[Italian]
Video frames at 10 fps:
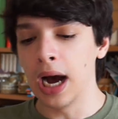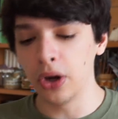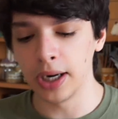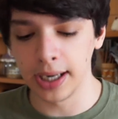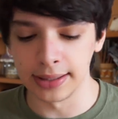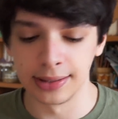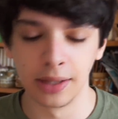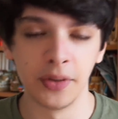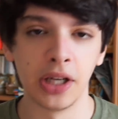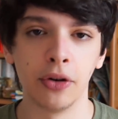Allora ragazzi,
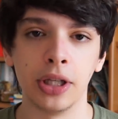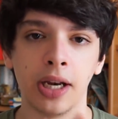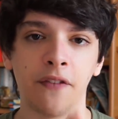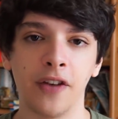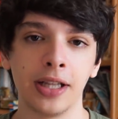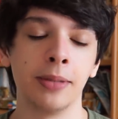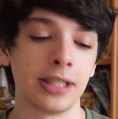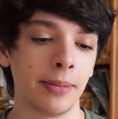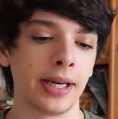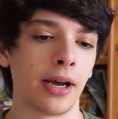che vi devo dire? Fatemi
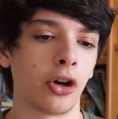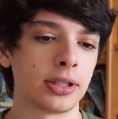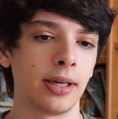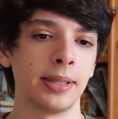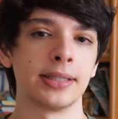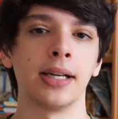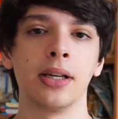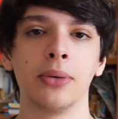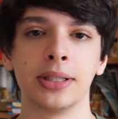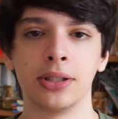sapere che cosa ne pensate
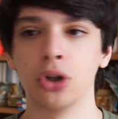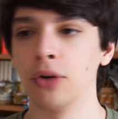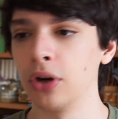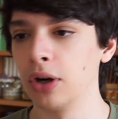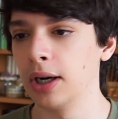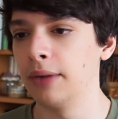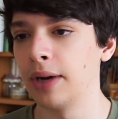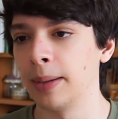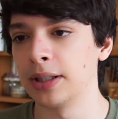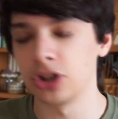di questi overall,
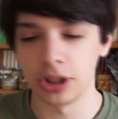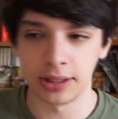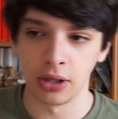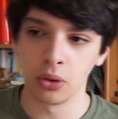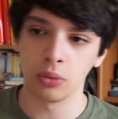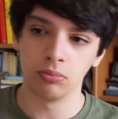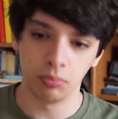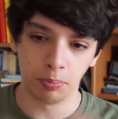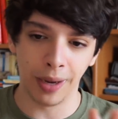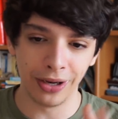veramente ce ne stanno
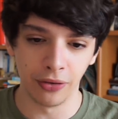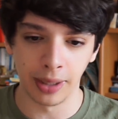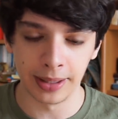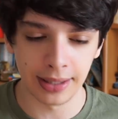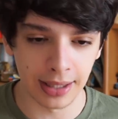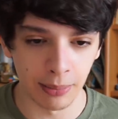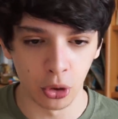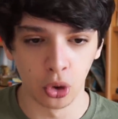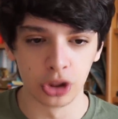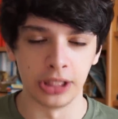un paio veramente
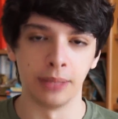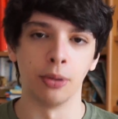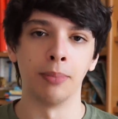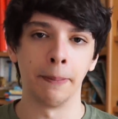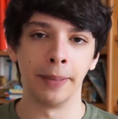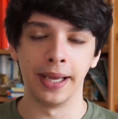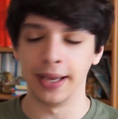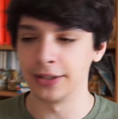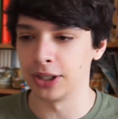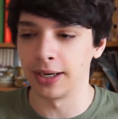clamorosi tipo
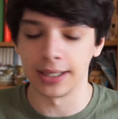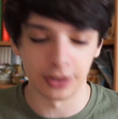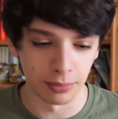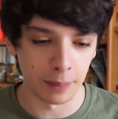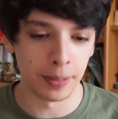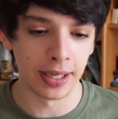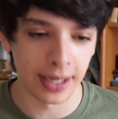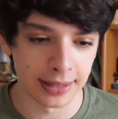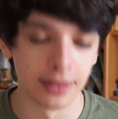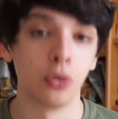Mbappé, eh, cioè cazzo Mbappé
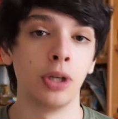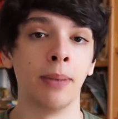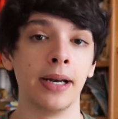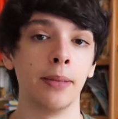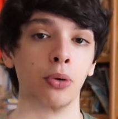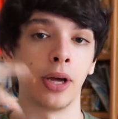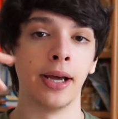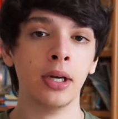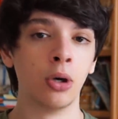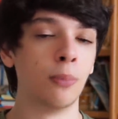ragazzi, Koulibaly
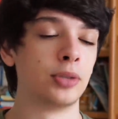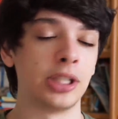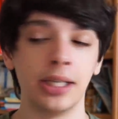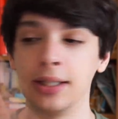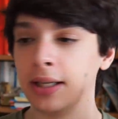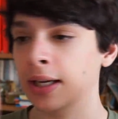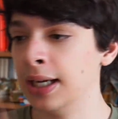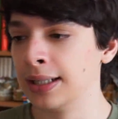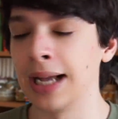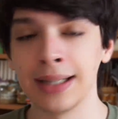pure, un Titi,
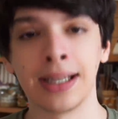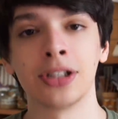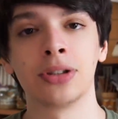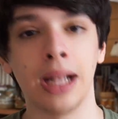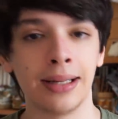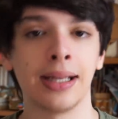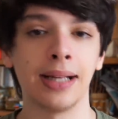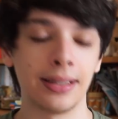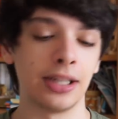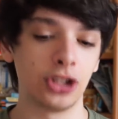tanta tanta
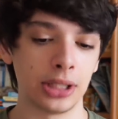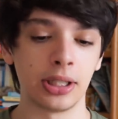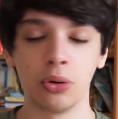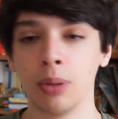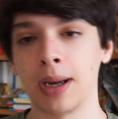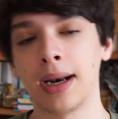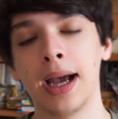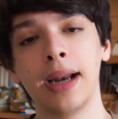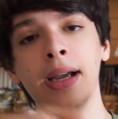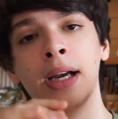tanta gente di cui
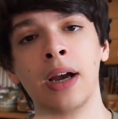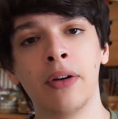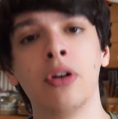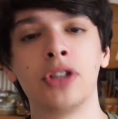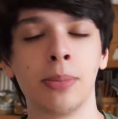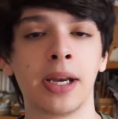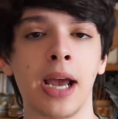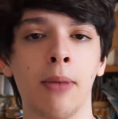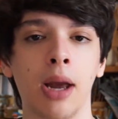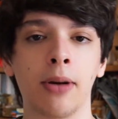parlare. Noi ci
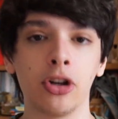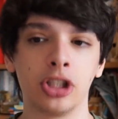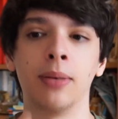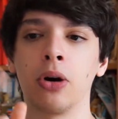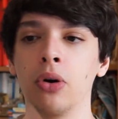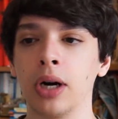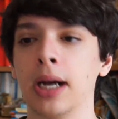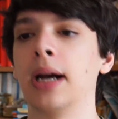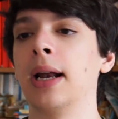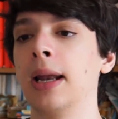becchiamo alla prossima con
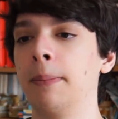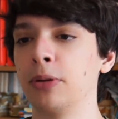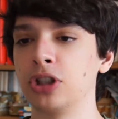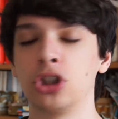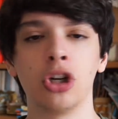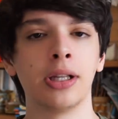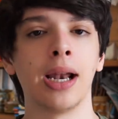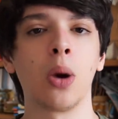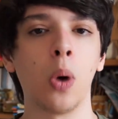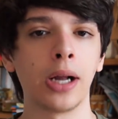eh, le posizioni
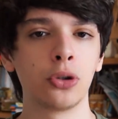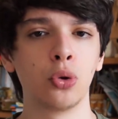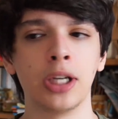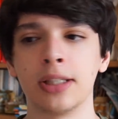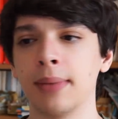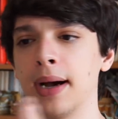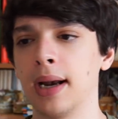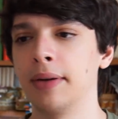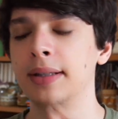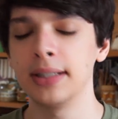dalla 41esima
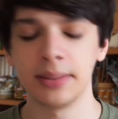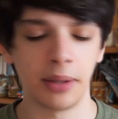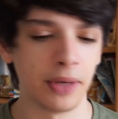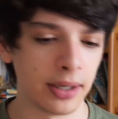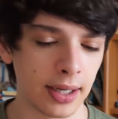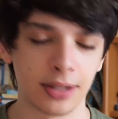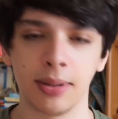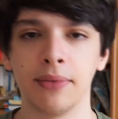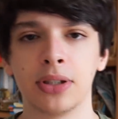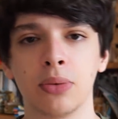alla 20esima. Vi ringrazio
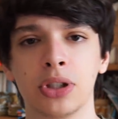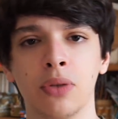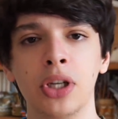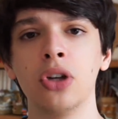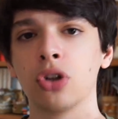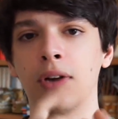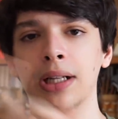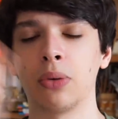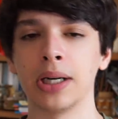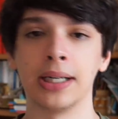per aver visto questo video.
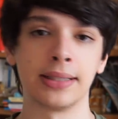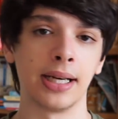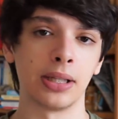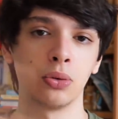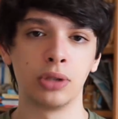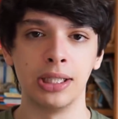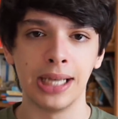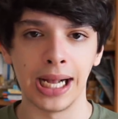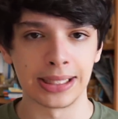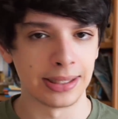Trovate qua nelle schede tutti
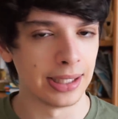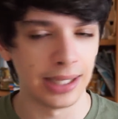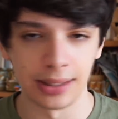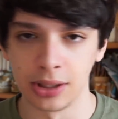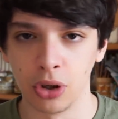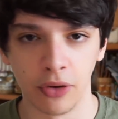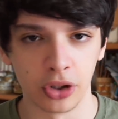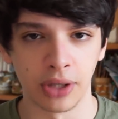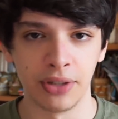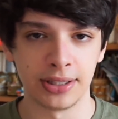gli altri degli altri
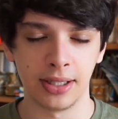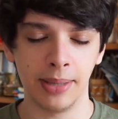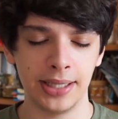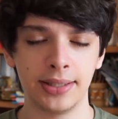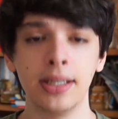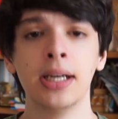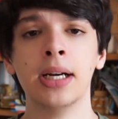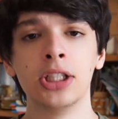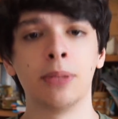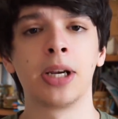overall se vi siete persi.
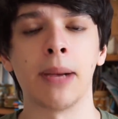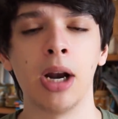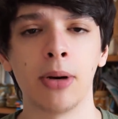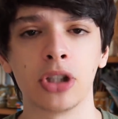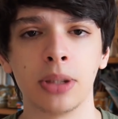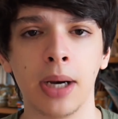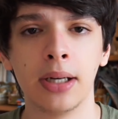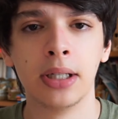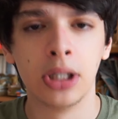Ci becchiamo alla prossima.